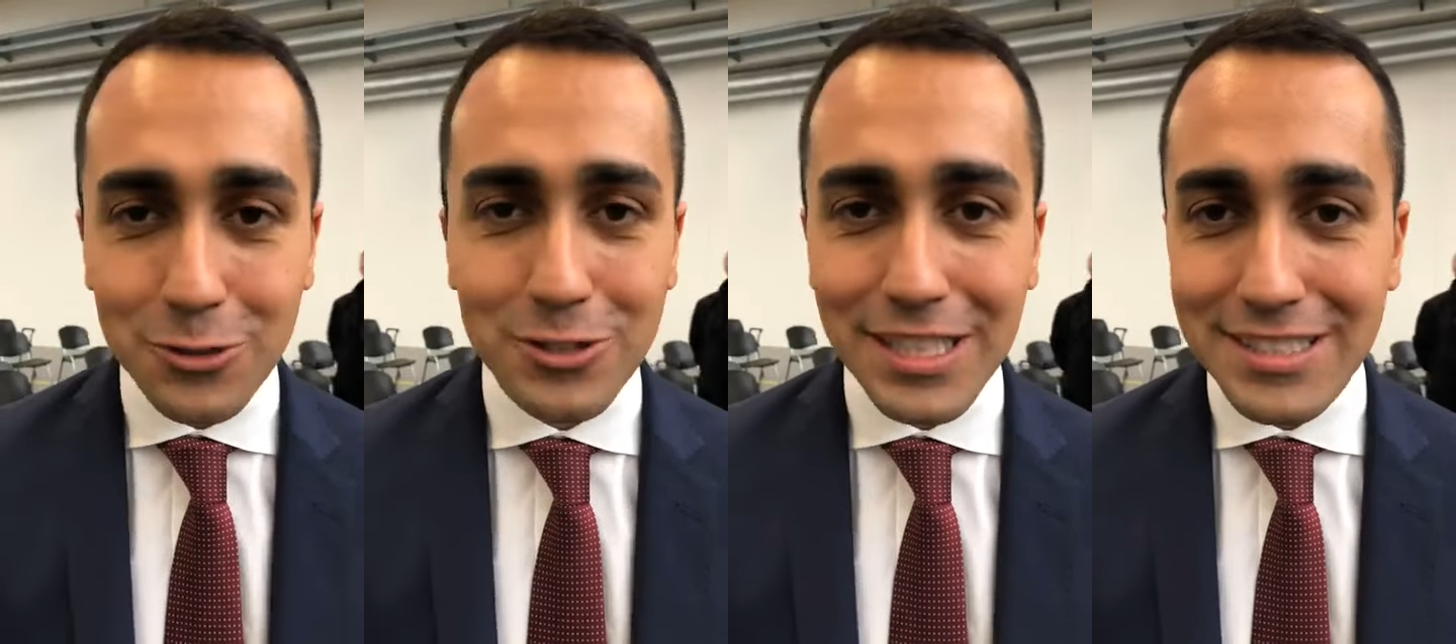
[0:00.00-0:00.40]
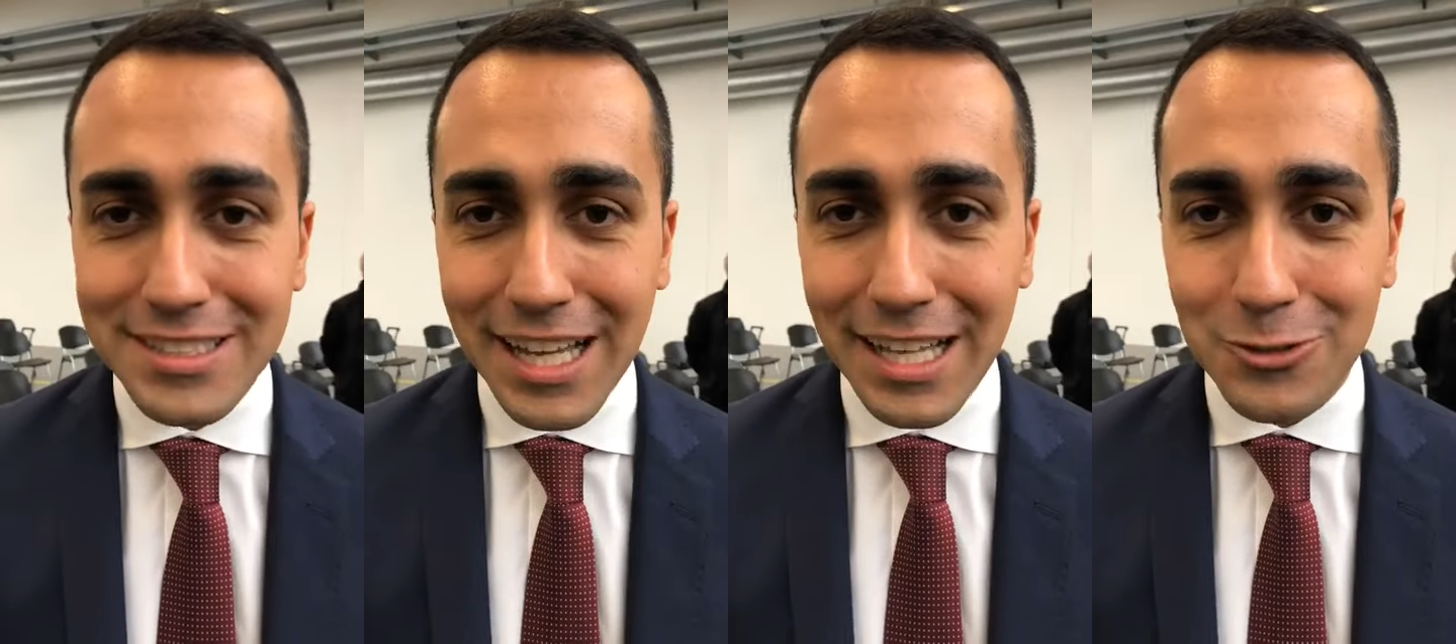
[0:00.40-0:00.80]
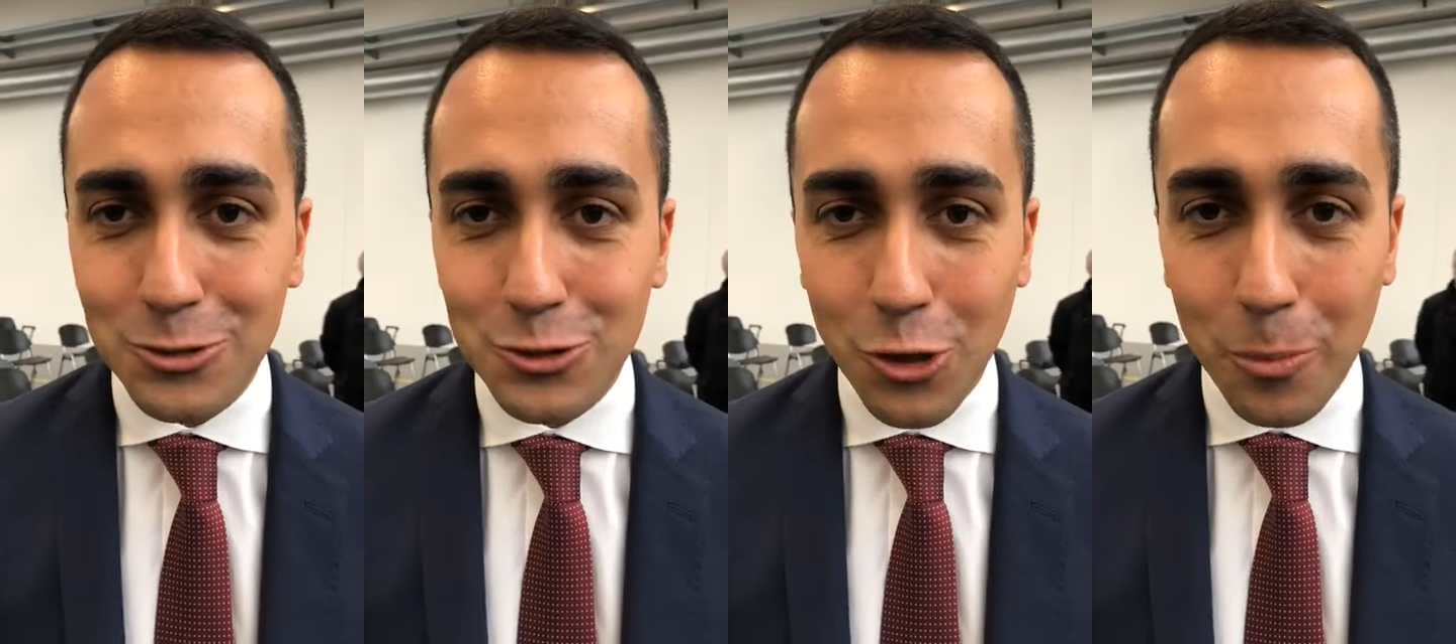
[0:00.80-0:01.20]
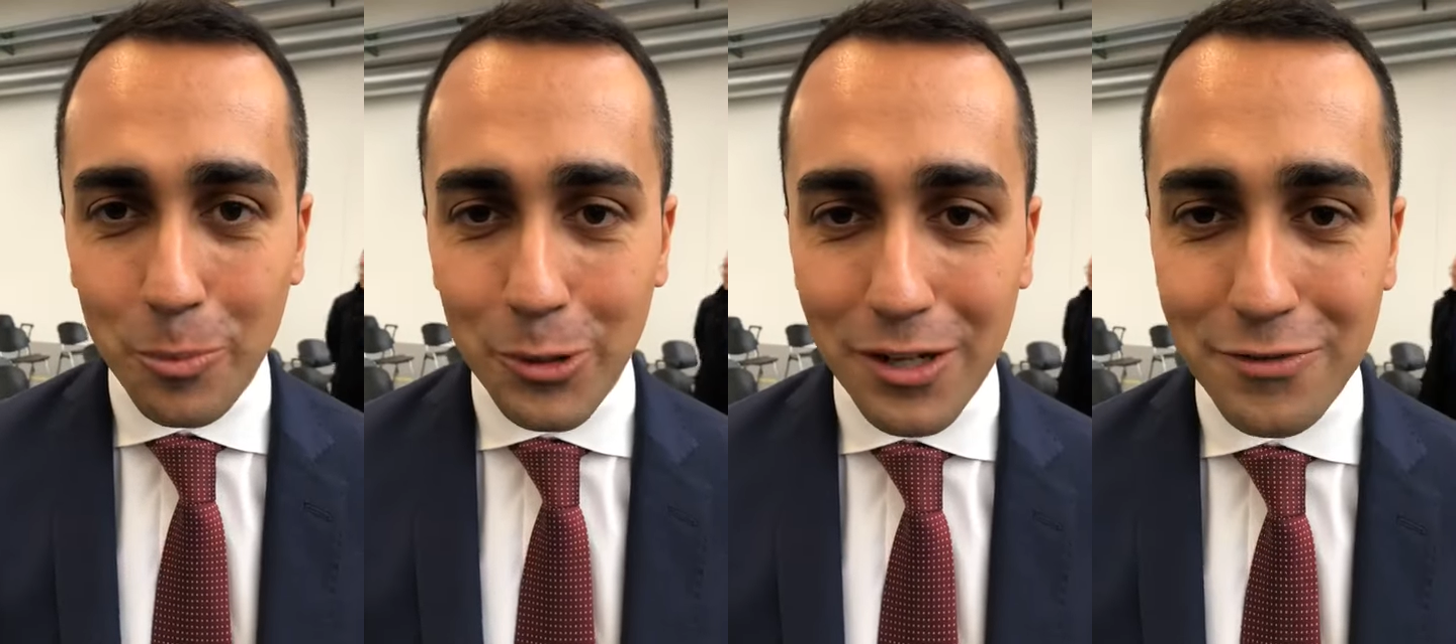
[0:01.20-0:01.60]
tentato troppo dal
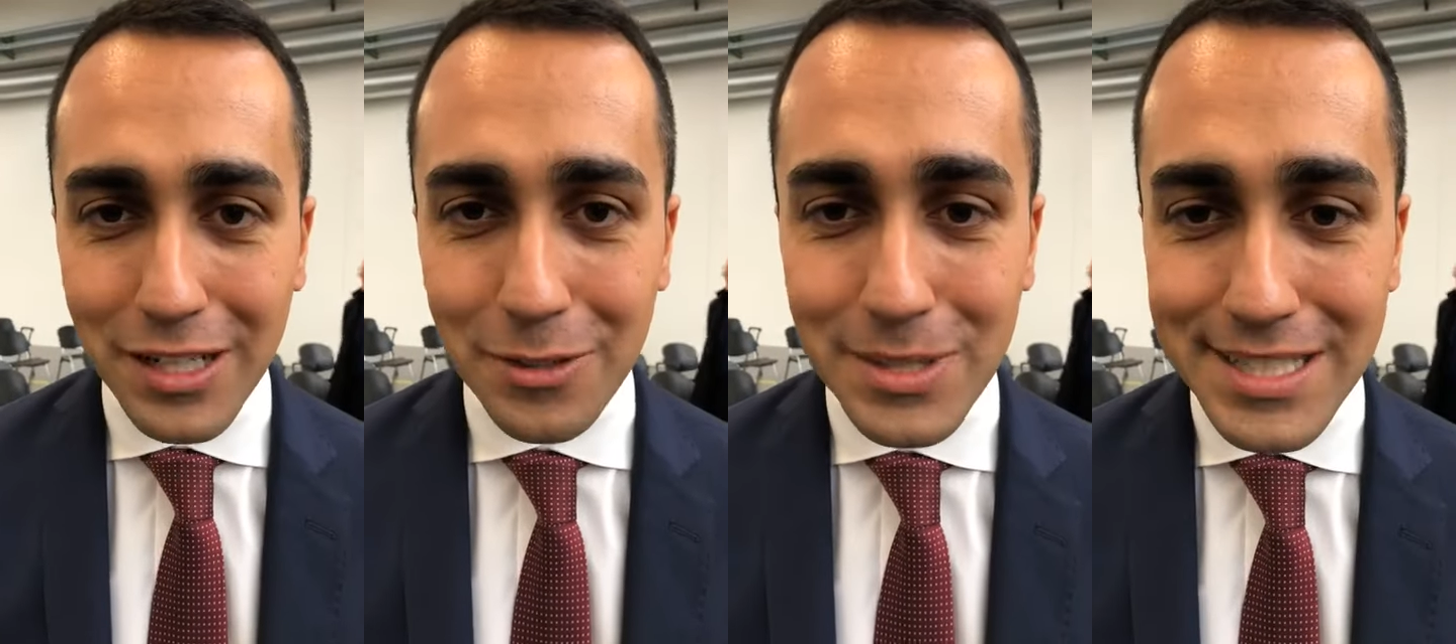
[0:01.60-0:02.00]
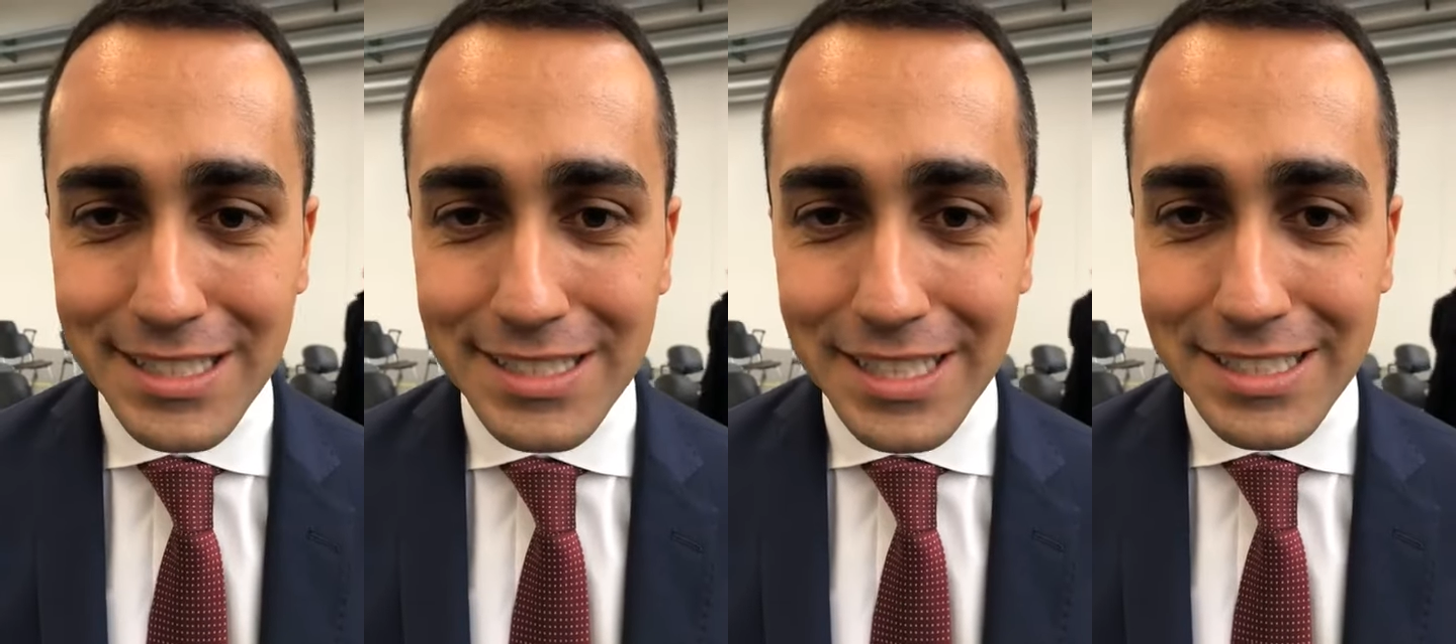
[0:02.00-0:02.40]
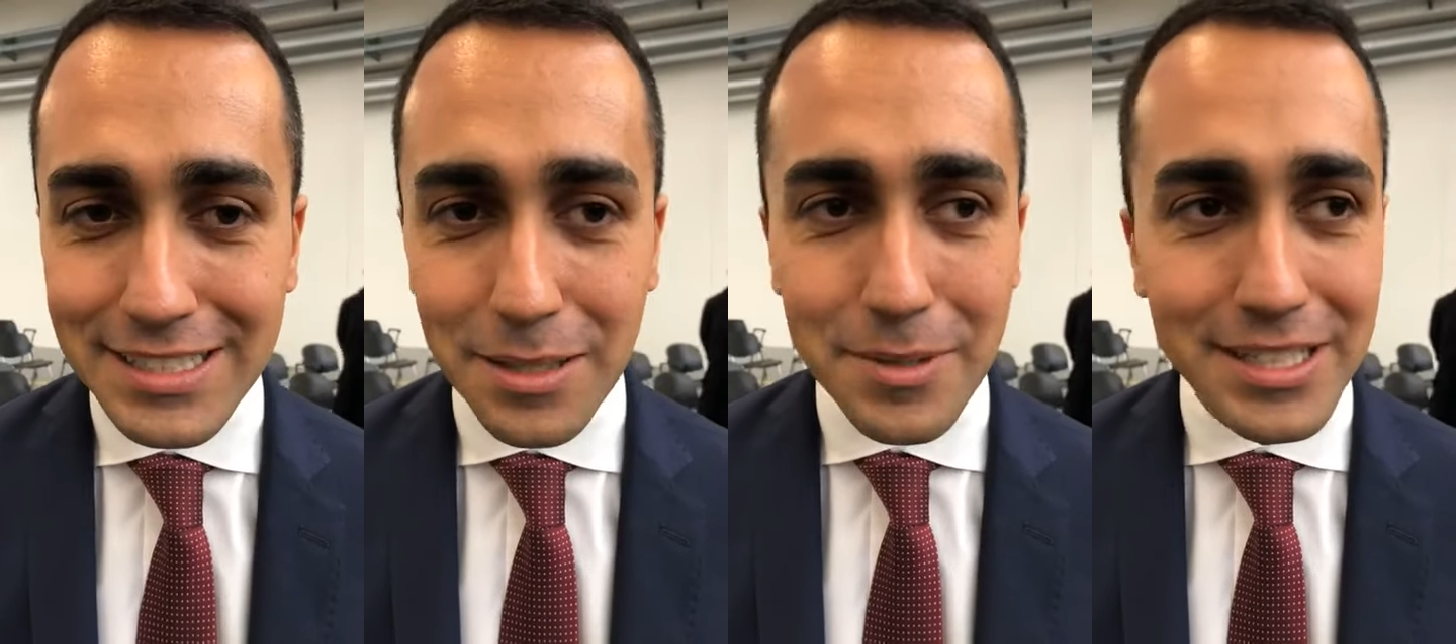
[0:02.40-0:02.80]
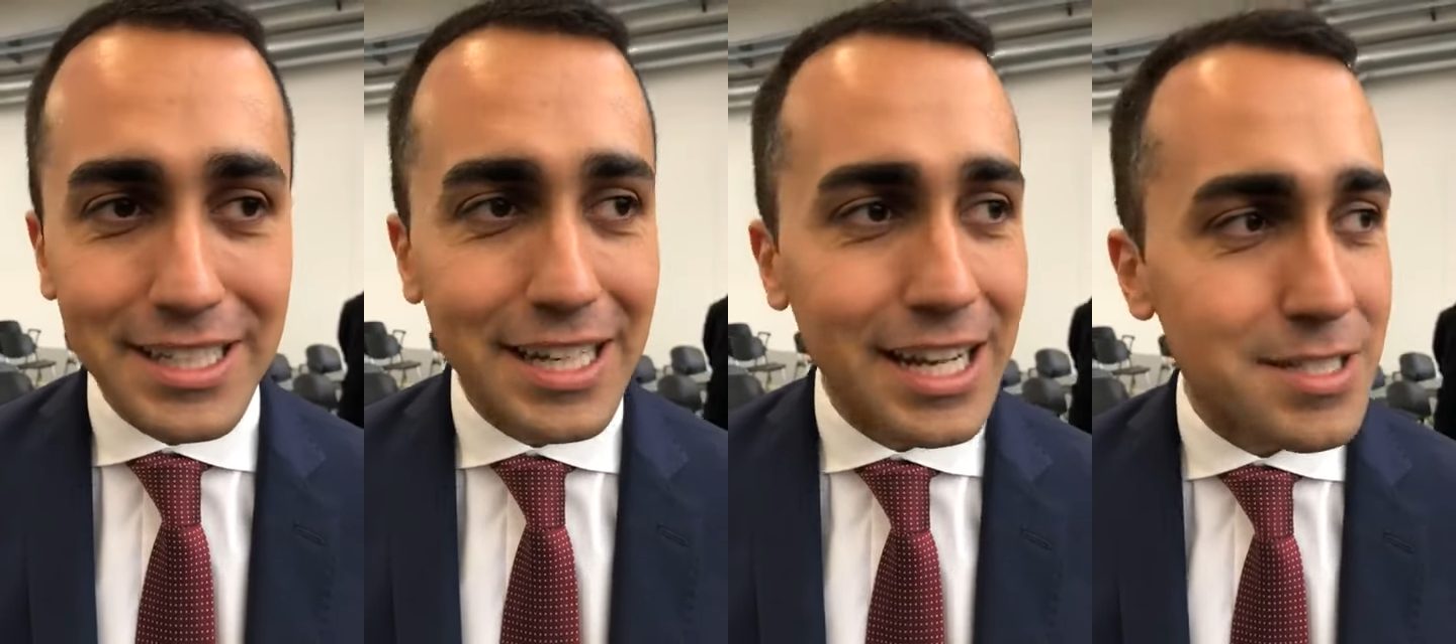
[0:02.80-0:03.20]
fare questa diretta perché la
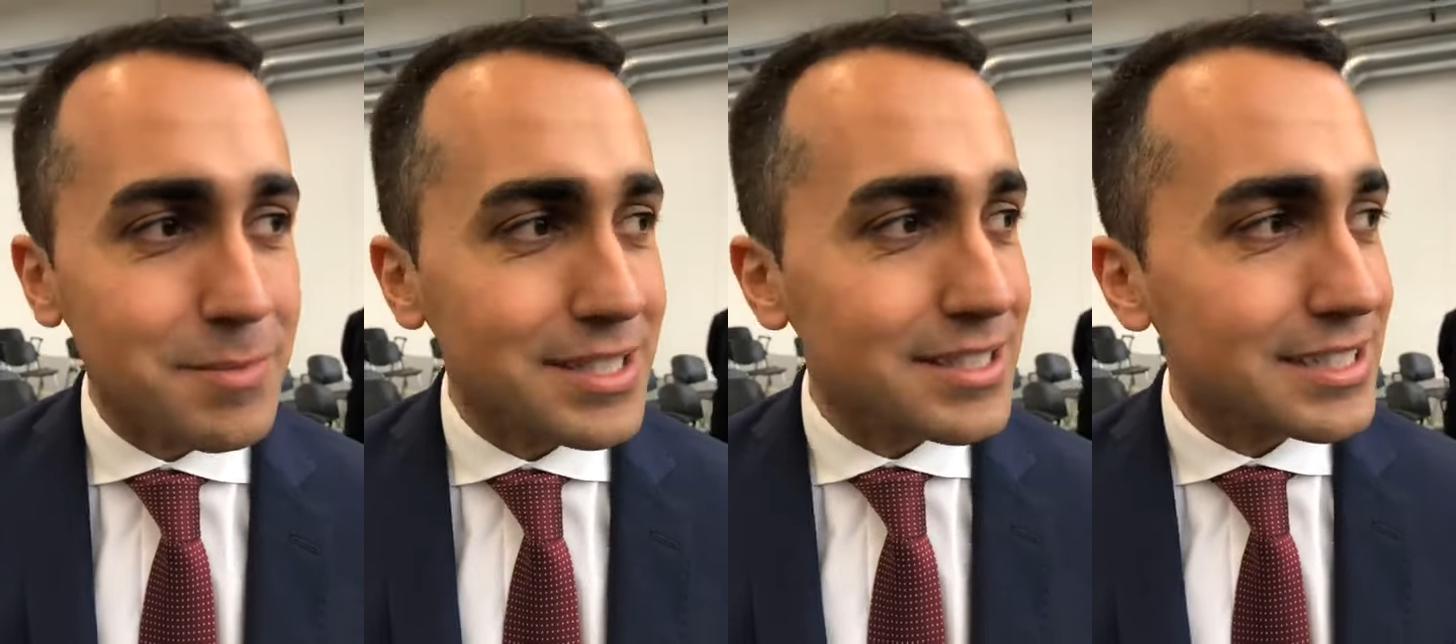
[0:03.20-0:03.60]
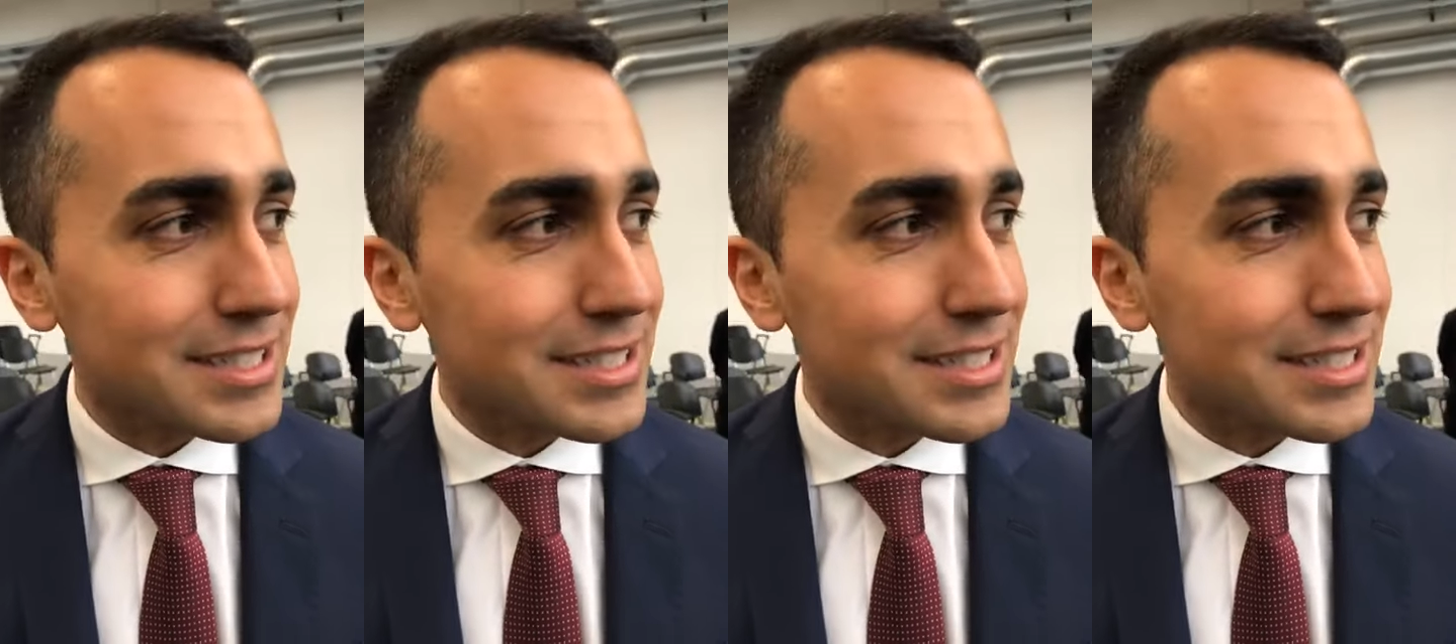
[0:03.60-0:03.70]
smentita